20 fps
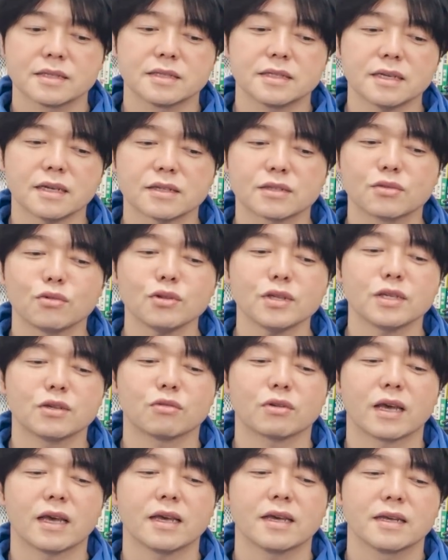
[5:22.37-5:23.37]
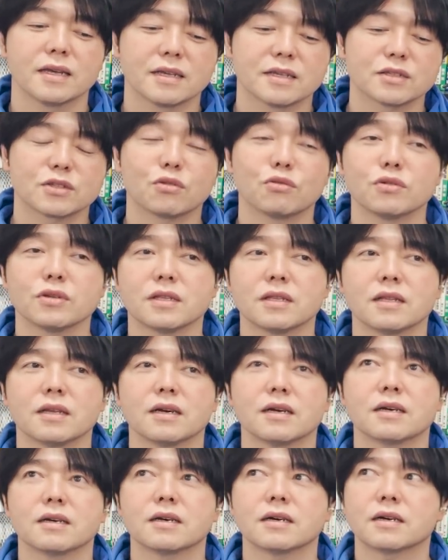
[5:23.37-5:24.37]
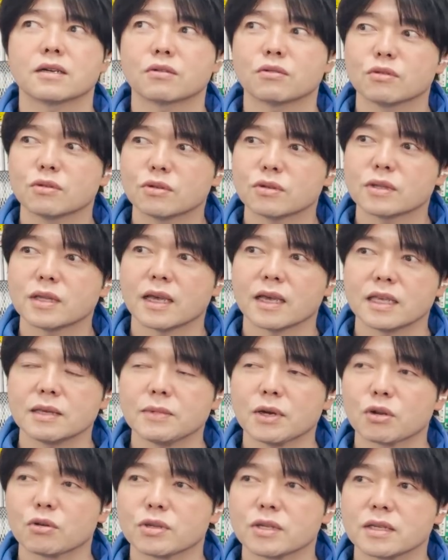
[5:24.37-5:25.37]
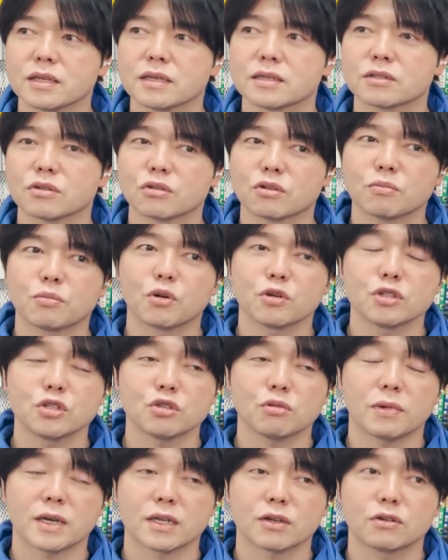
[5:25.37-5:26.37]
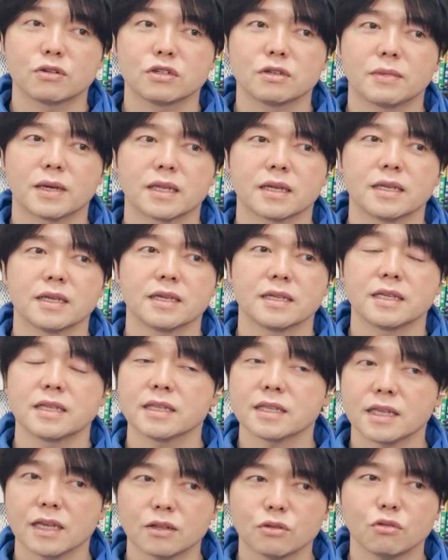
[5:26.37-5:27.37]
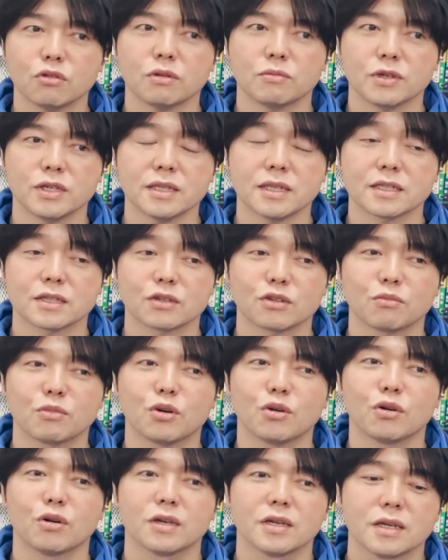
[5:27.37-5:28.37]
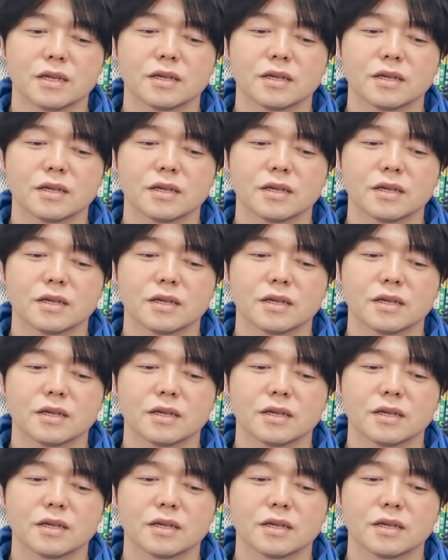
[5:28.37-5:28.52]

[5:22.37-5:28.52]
じゃあソニーをね、そういった、あのね、今のそのポジションまで来るまでに、任天堂でもいいんですけども、